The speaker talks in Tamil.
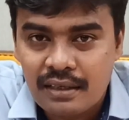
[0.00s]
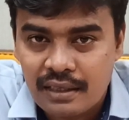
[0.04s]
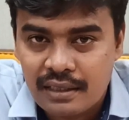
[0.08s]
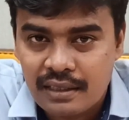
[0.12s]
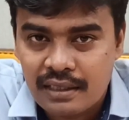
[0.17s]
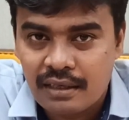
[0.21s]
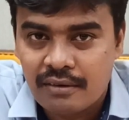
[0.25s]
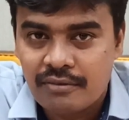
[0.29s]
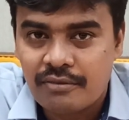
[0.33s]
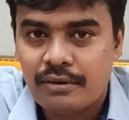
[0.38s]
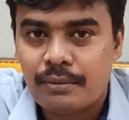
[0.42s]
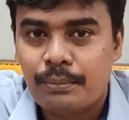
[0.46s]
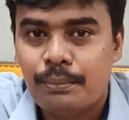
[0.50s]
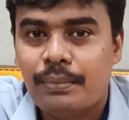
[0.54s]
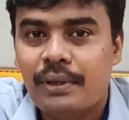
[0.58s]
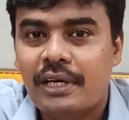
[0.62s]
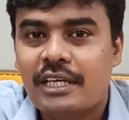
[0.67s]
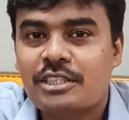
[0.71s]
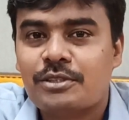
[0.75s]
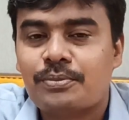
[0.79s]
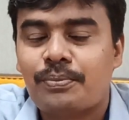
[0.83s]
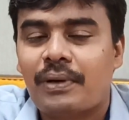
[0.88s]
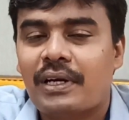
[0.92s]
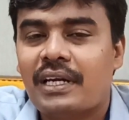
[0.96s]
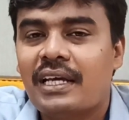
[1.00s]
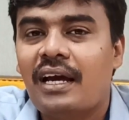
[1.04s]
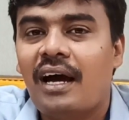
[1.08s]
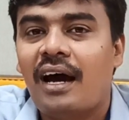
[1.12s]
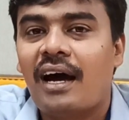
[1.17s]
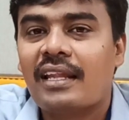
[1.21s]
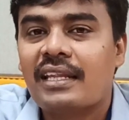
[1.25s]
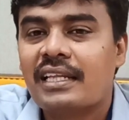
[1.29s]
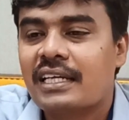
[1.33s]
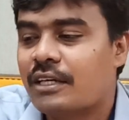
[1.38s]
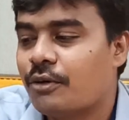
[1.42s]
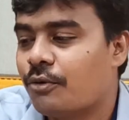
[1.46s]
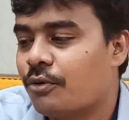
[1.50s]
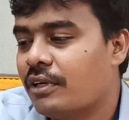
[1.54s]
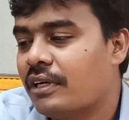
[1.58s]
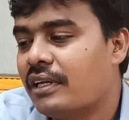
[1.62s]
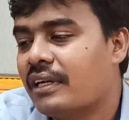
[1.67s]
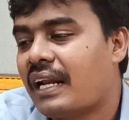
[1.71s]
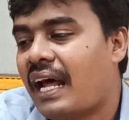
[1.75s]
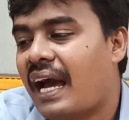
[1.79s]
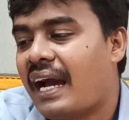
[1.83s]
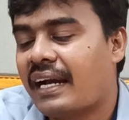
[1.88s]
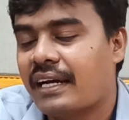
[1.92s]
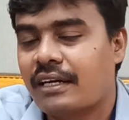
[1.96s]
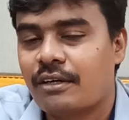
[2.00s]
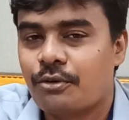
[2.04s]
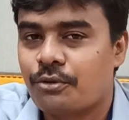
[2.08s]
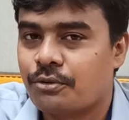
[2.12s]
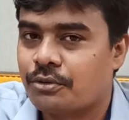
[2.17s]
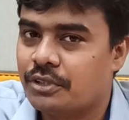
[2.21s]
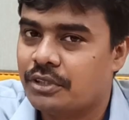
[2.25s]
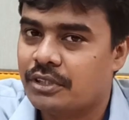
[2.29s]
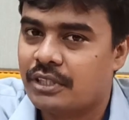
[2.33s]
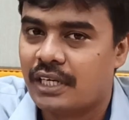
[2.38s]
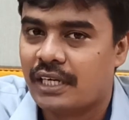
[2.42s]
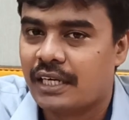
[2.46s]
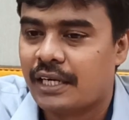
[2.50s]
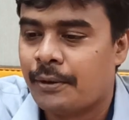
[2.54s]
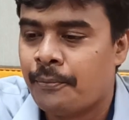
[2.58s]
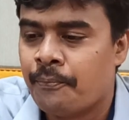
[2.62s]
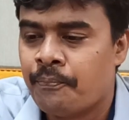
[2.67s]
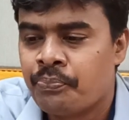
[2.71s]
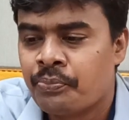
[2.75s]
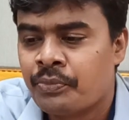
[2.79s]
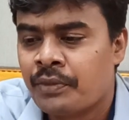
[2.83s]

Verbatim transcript: கட் ஆஃபை பேஸ் பண்ணி அதுக்கு ஒரு ரேங்க் கொடுத்துருந்தாங்க